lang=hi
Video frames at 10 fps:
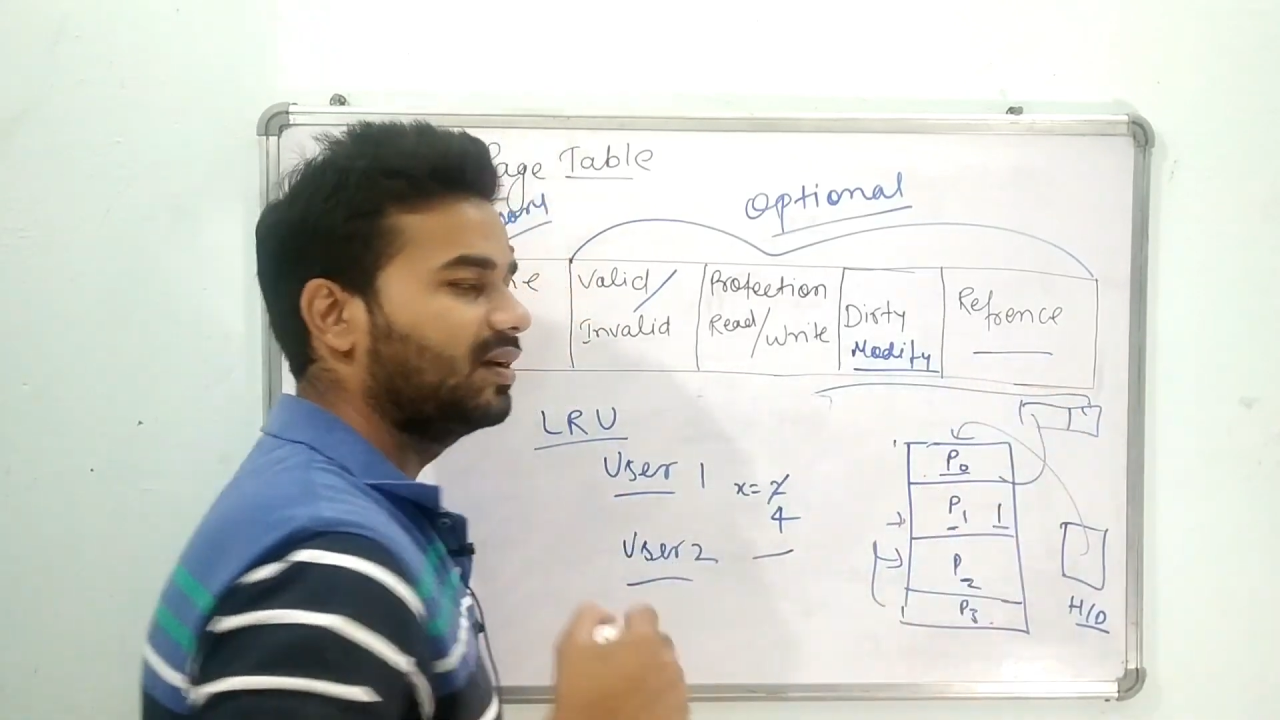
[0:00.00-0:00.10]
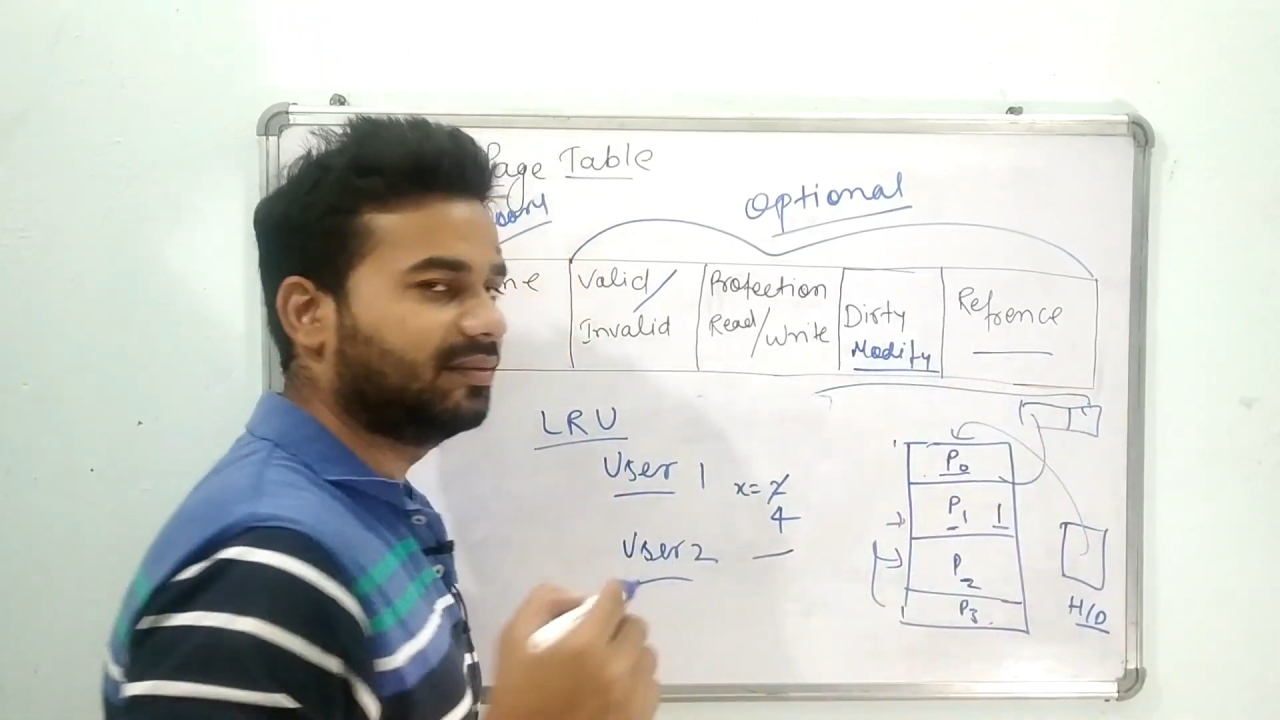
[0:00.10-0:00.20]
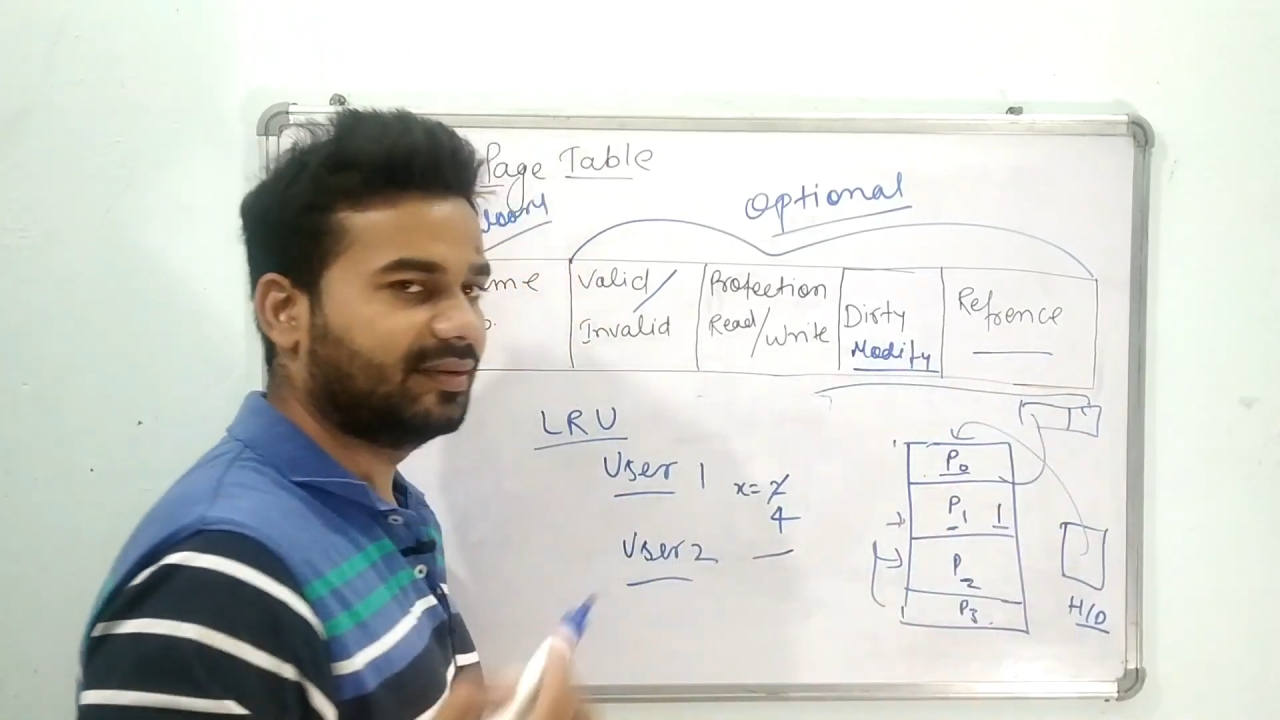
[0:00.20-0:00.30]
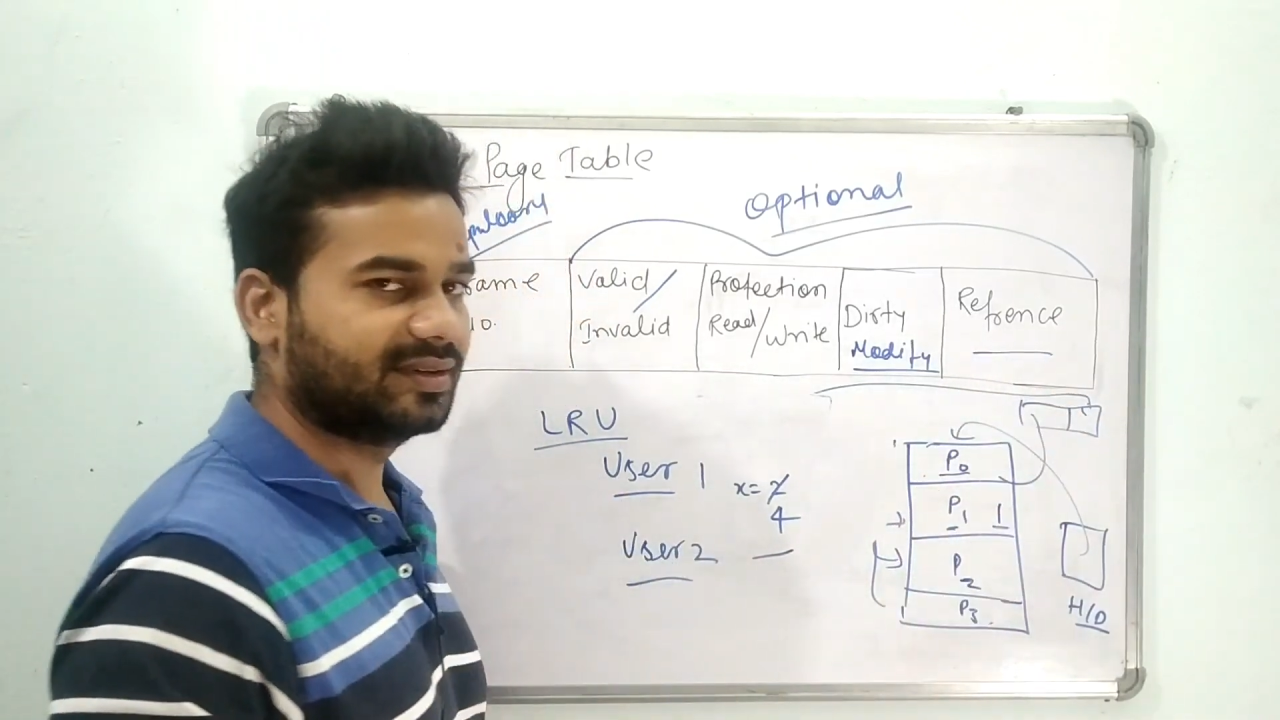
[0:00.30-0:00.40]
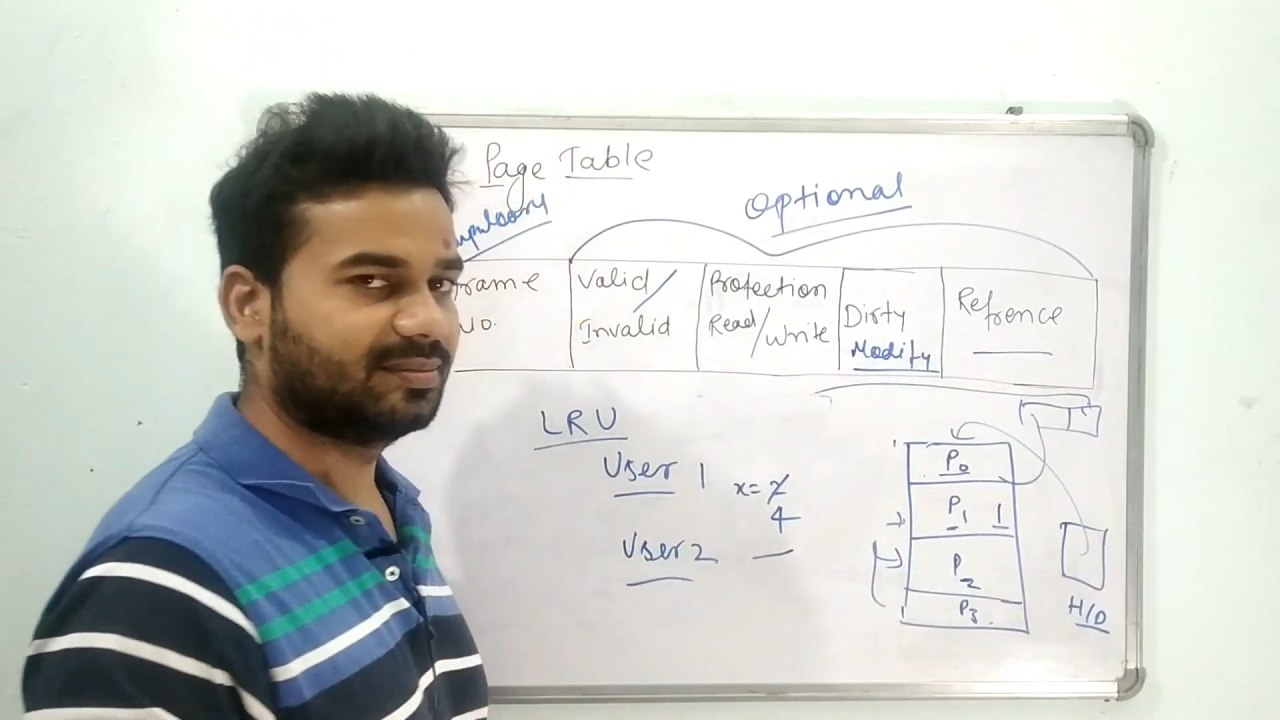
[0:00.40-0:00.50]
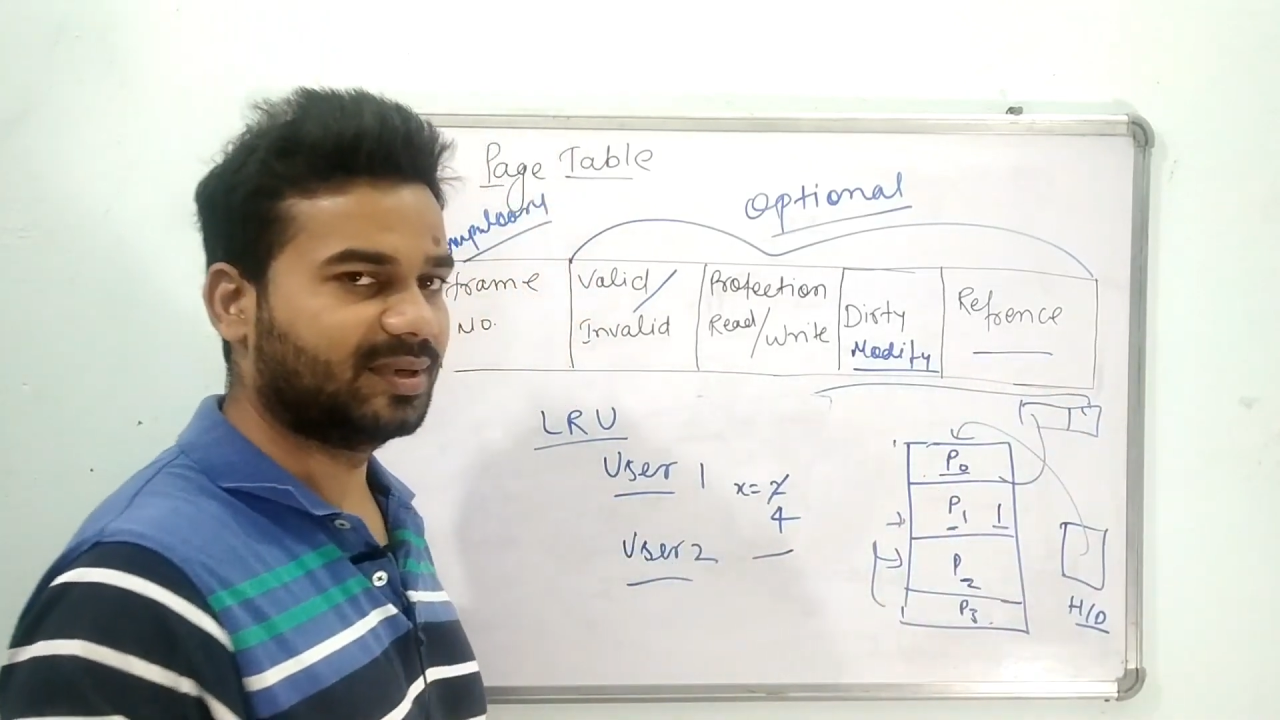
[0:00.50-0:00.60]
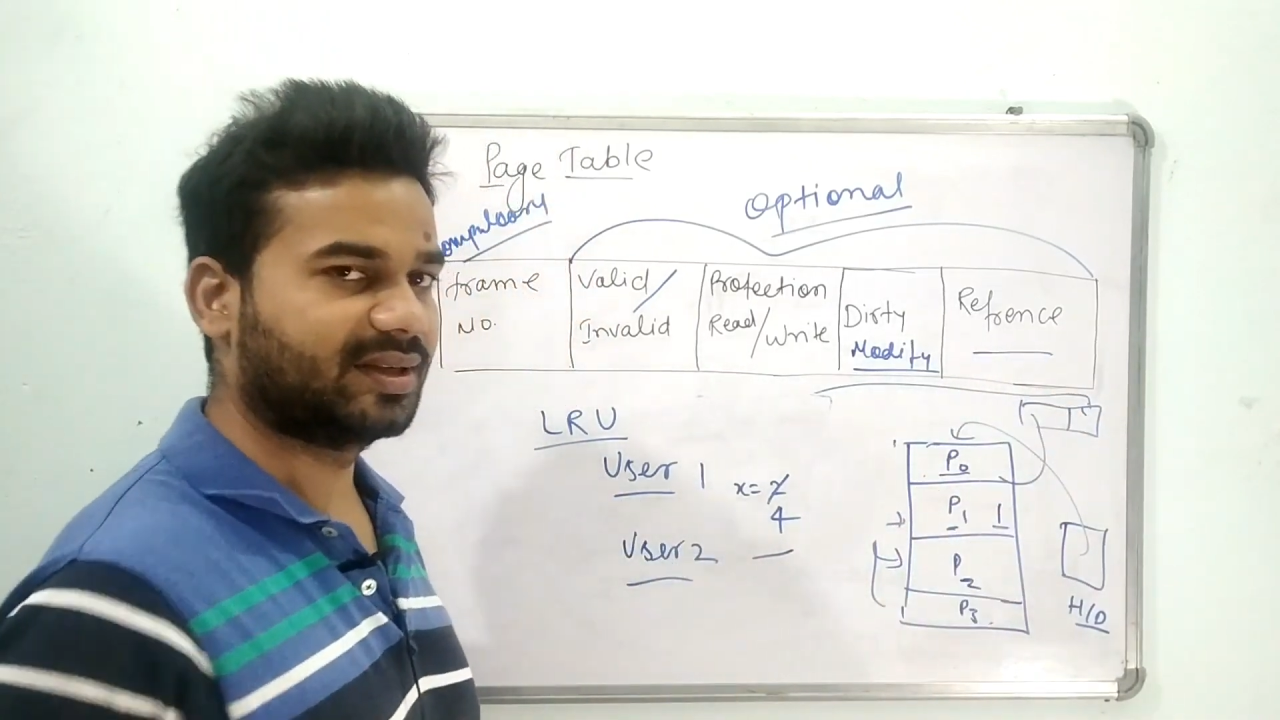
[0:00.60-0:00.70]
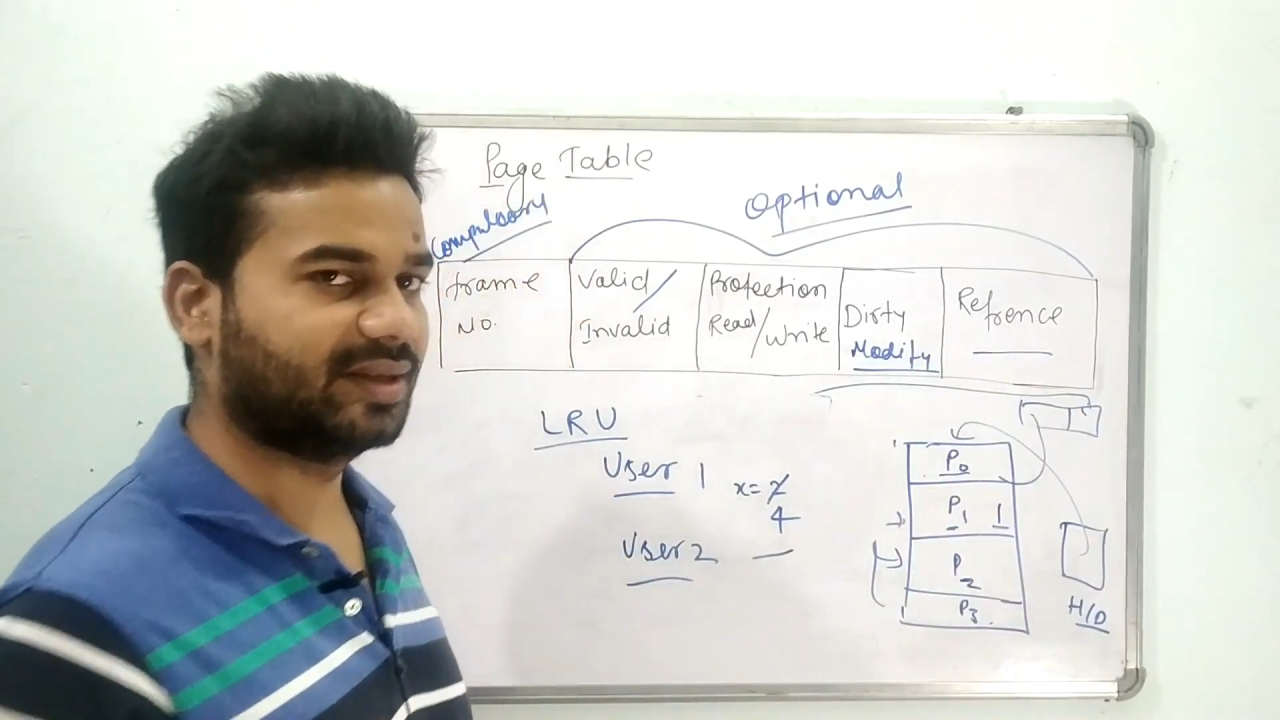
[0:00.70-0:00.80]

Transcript: रेफरेंस बिट